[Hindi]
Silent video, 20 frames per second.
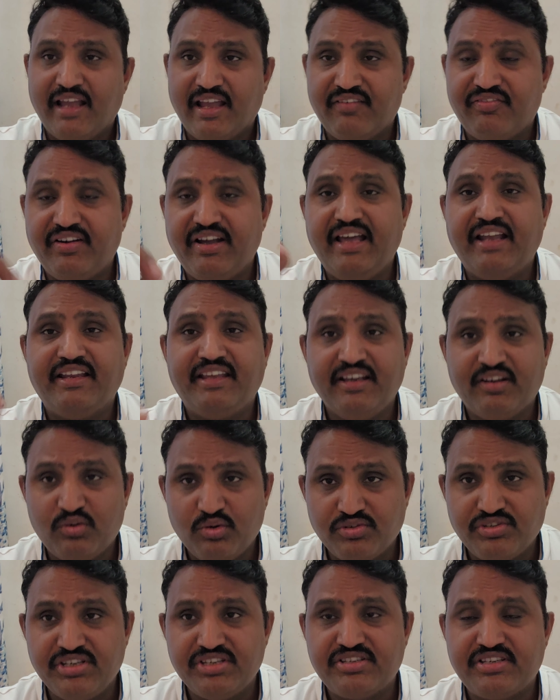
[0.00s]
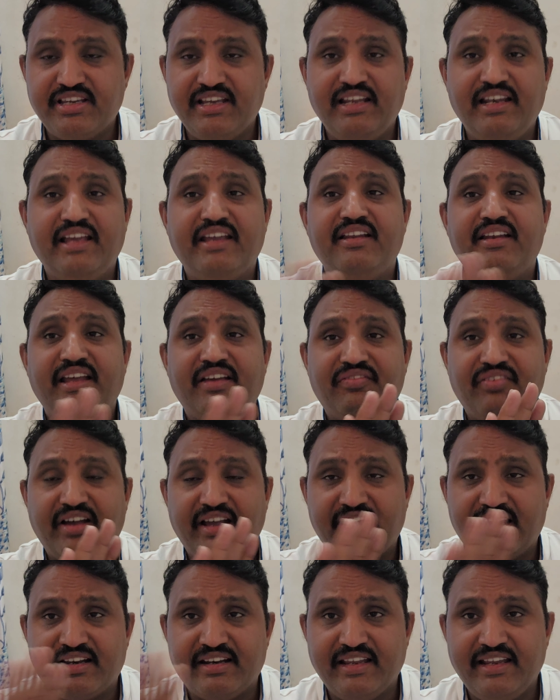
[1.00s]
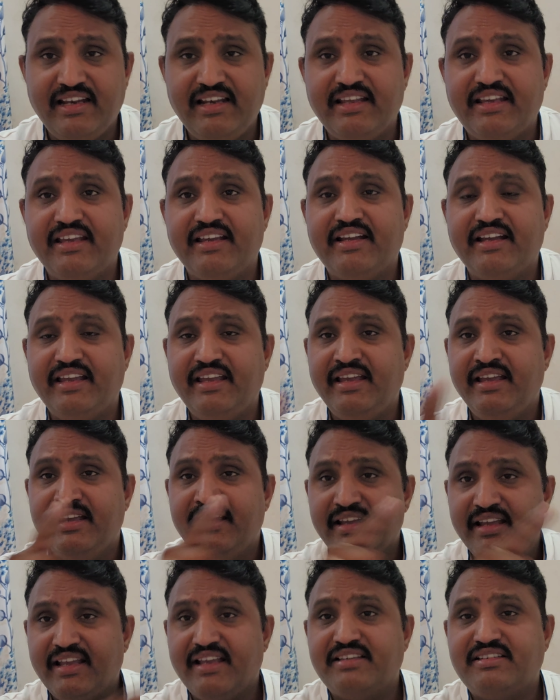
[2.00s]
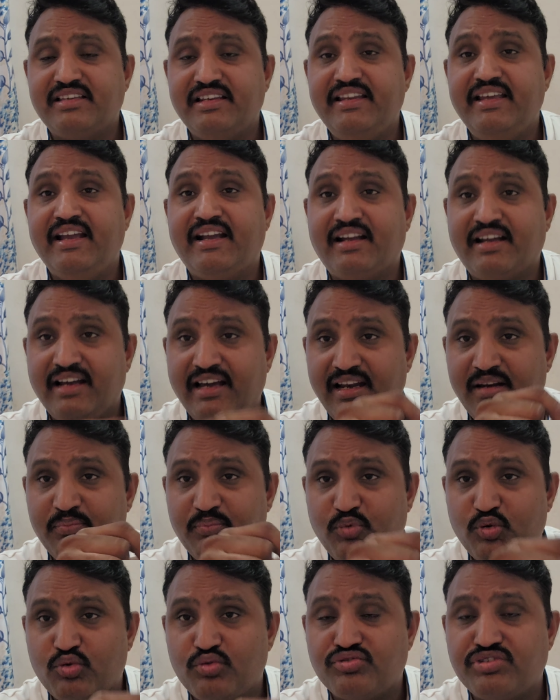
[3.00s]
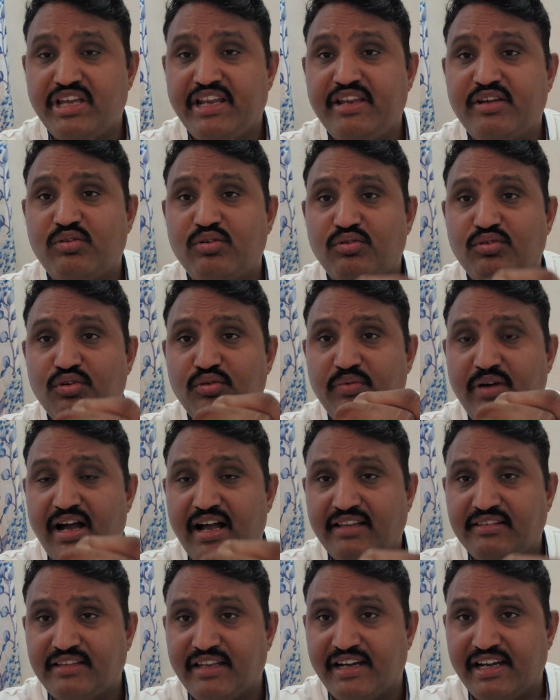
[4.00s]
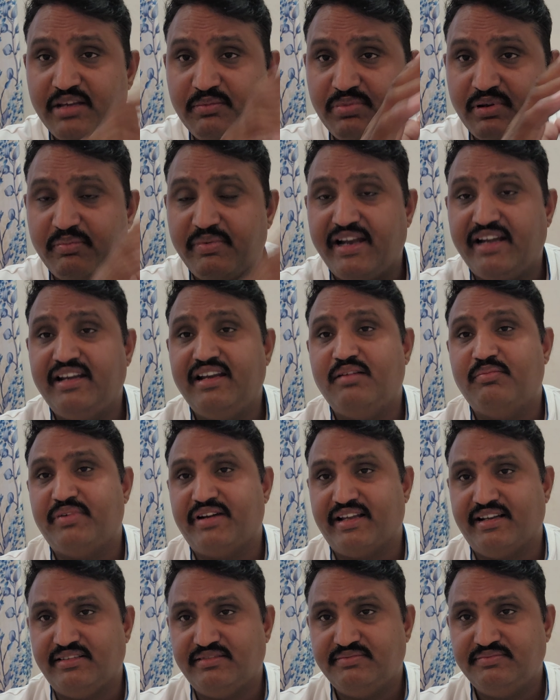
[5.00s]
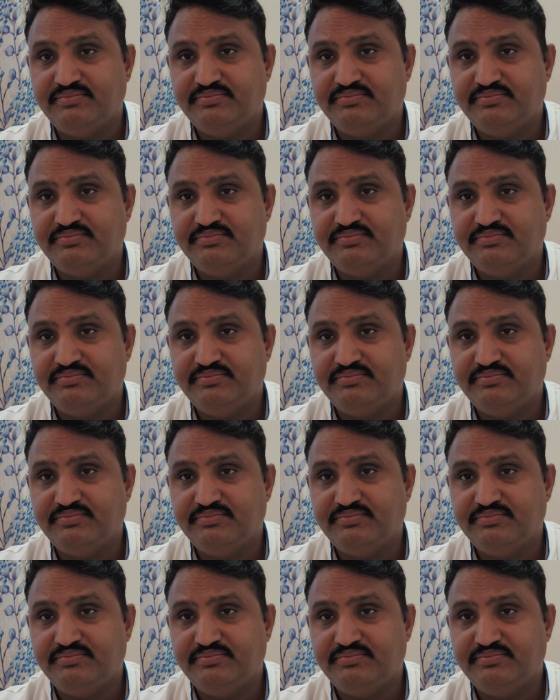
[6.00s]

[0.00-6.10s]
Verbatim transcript: एफआईआर की कोशिश की लेकिन एफआईआर नहीं लिखी गई इसलिए कल पूर्व सैनिकों को वहां धरने पर बैठना पड़ा